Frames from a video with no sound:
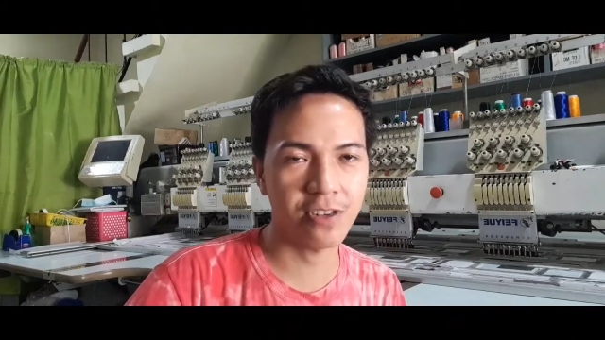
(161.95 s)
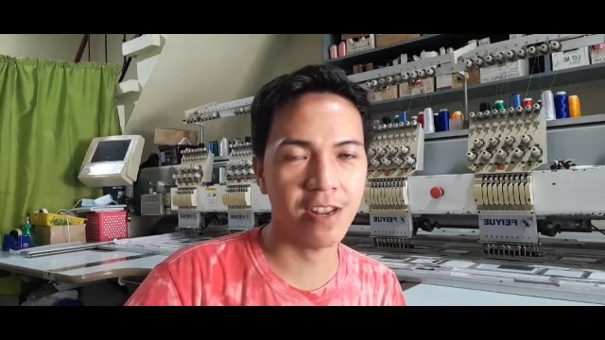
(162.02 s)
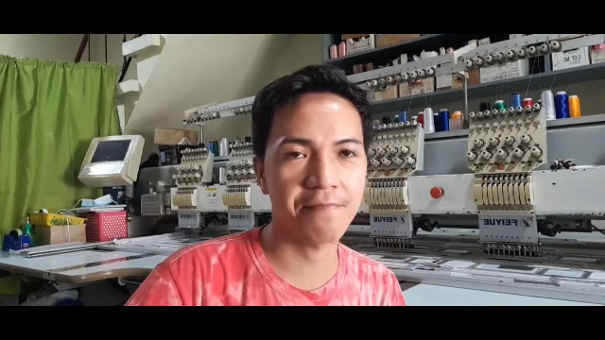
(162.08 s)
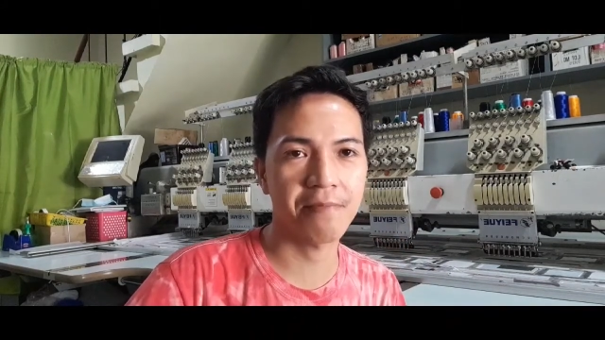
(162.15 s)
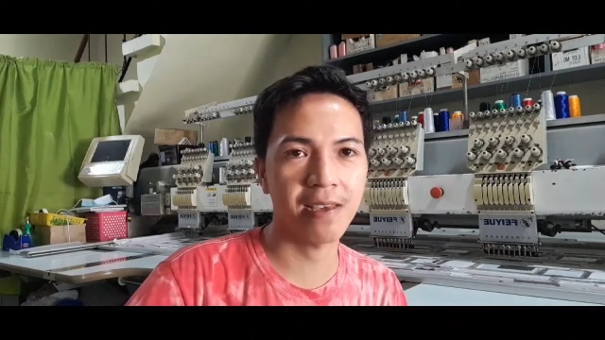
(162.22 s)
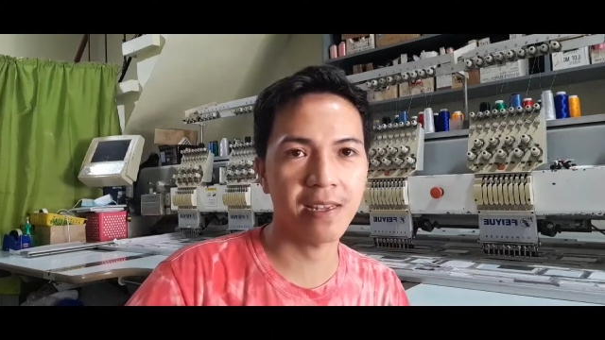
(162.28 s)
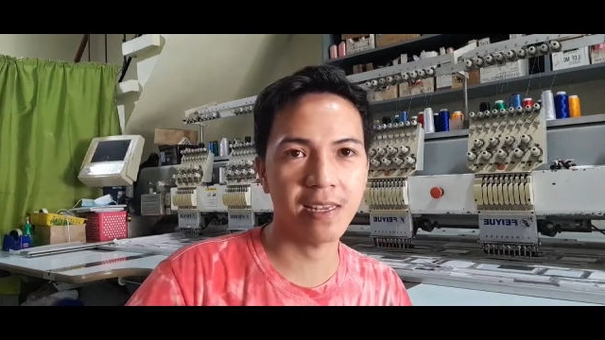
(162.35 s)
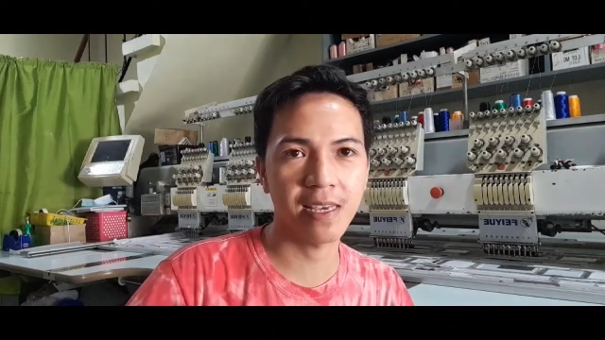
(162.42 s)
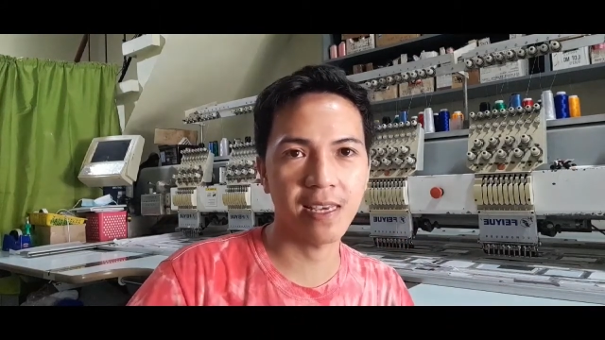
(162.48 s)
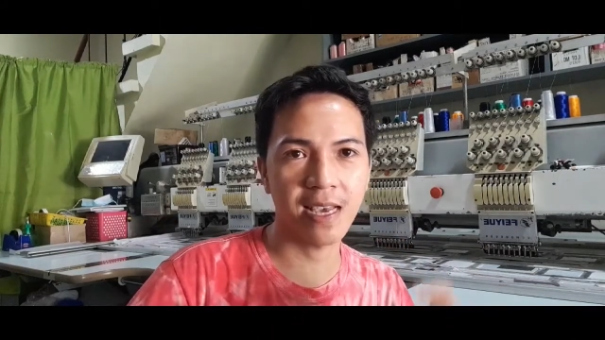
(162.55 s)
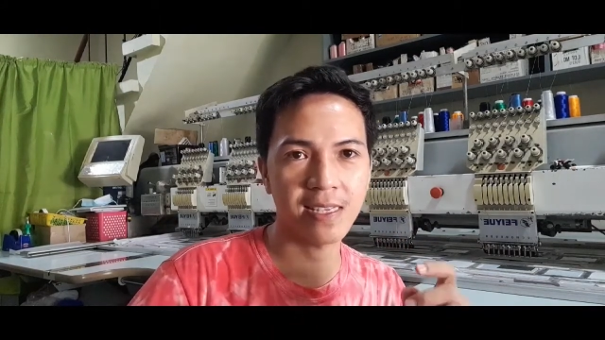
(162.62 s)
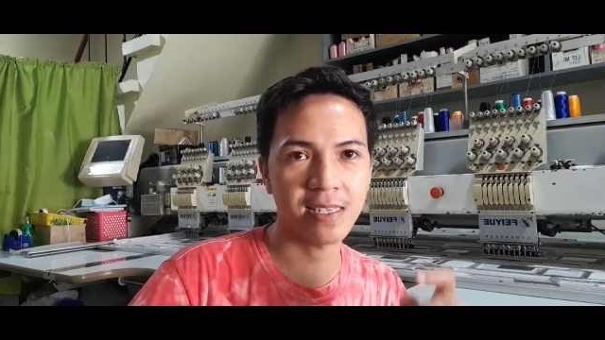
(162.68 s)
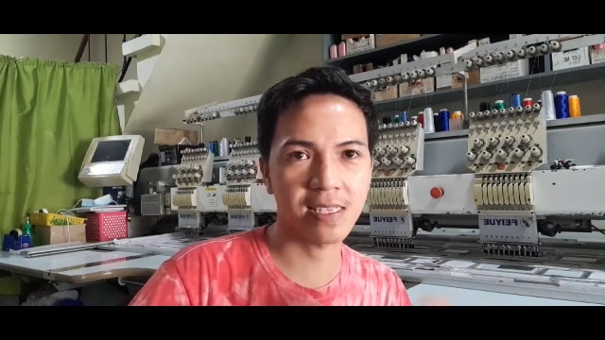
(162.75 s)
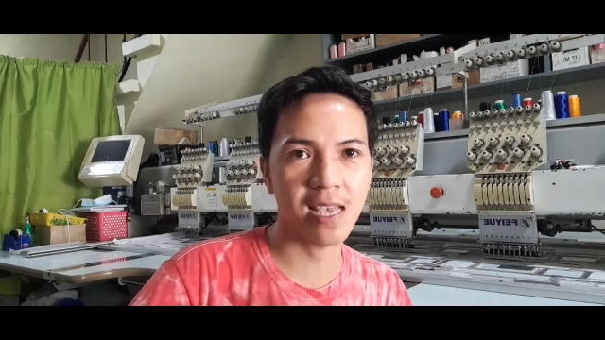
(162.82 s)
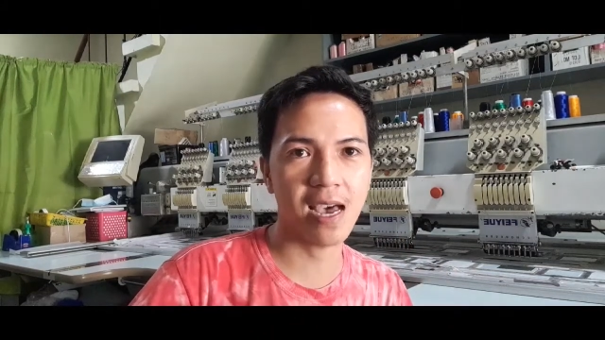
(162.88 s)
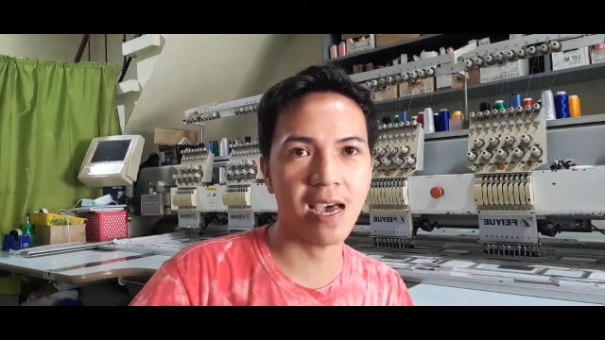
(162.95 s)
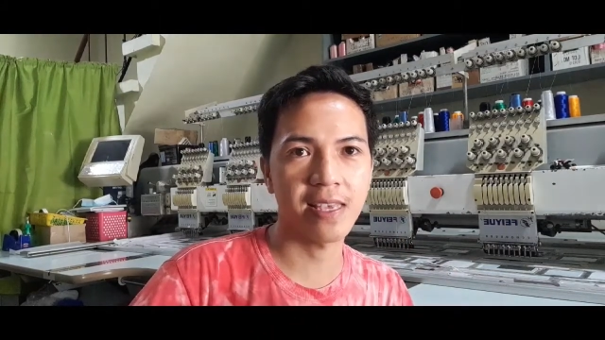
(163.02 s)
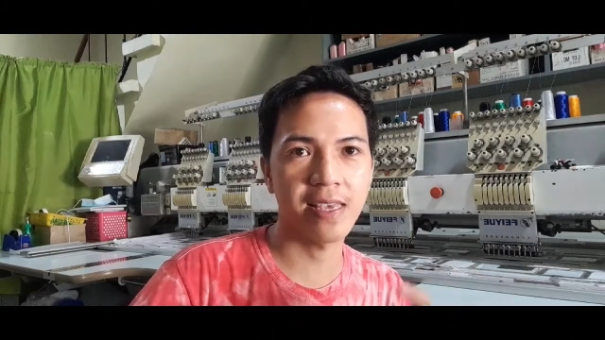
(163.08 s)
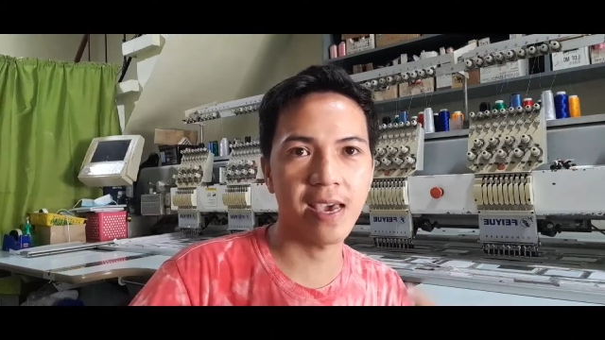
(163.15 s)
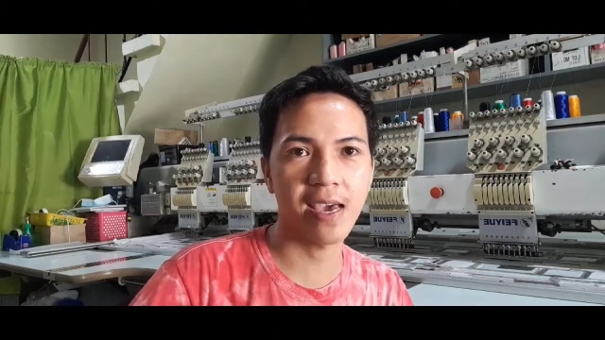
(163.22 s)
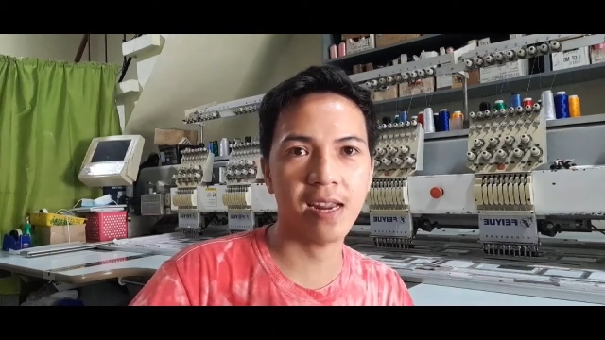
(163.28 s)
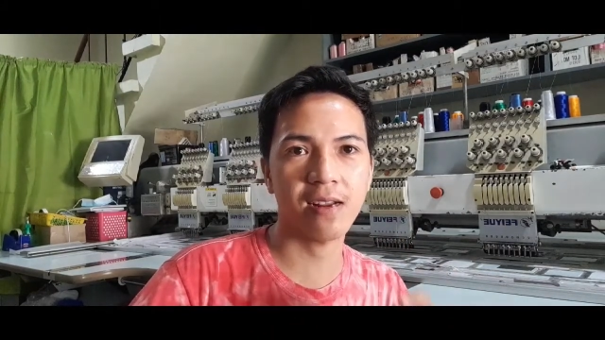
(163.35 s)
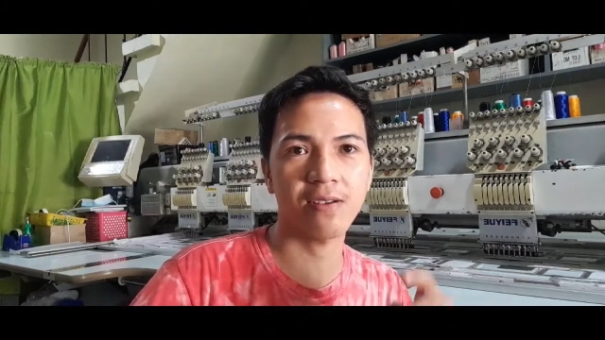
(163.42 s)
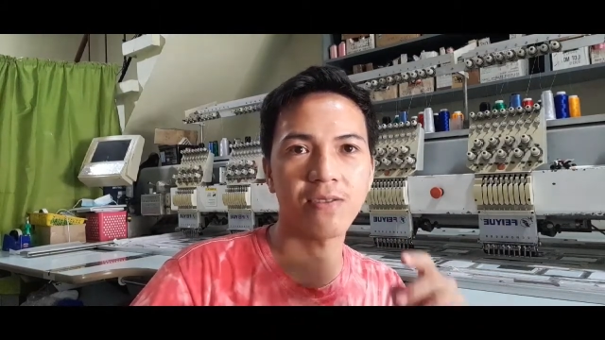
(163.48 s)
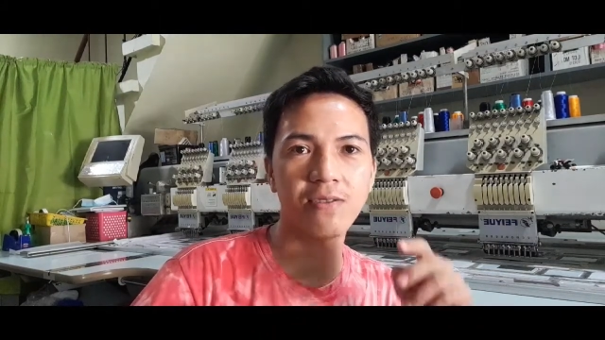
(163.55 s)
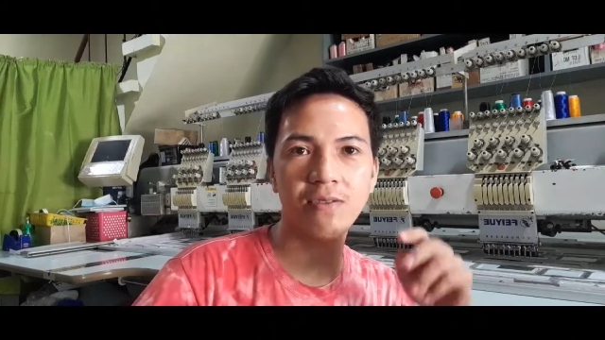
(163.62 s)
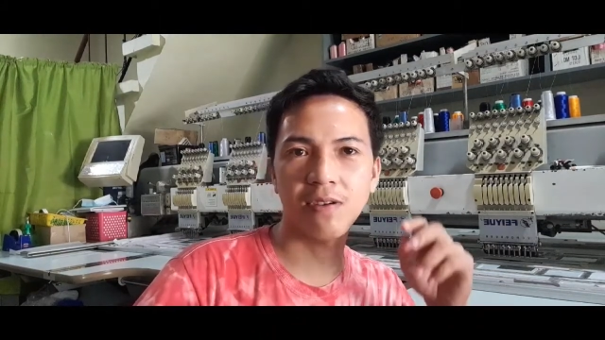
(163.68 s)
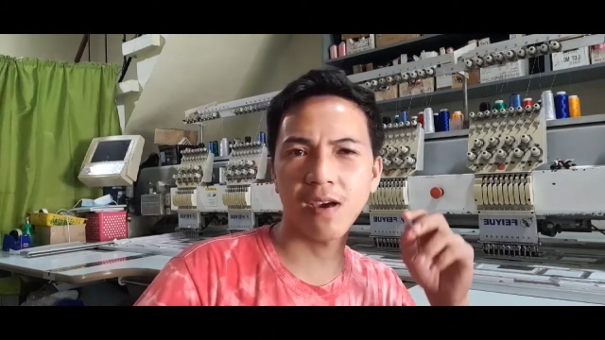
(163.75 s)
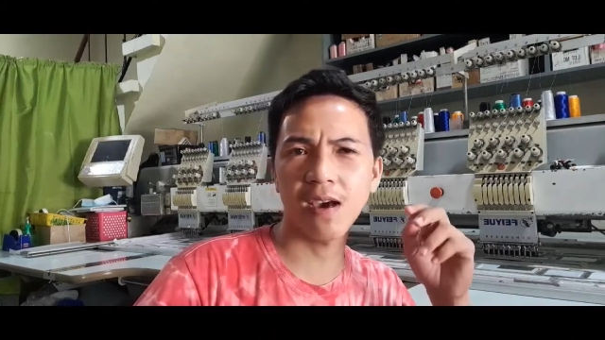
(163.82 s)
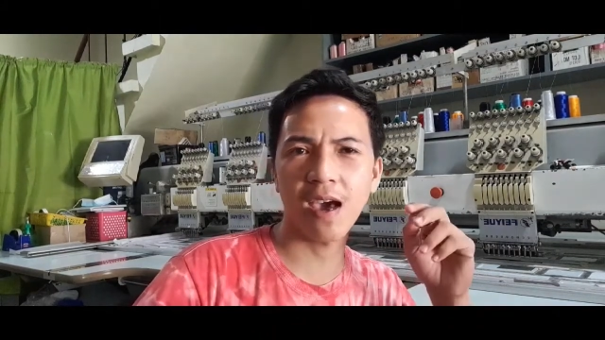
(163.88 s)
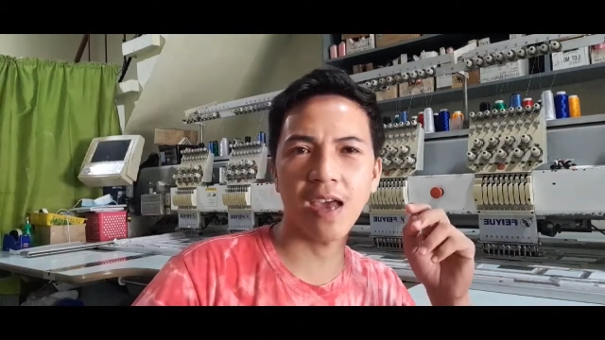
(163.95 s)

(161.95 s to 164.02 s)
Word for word: depende yan sa year kung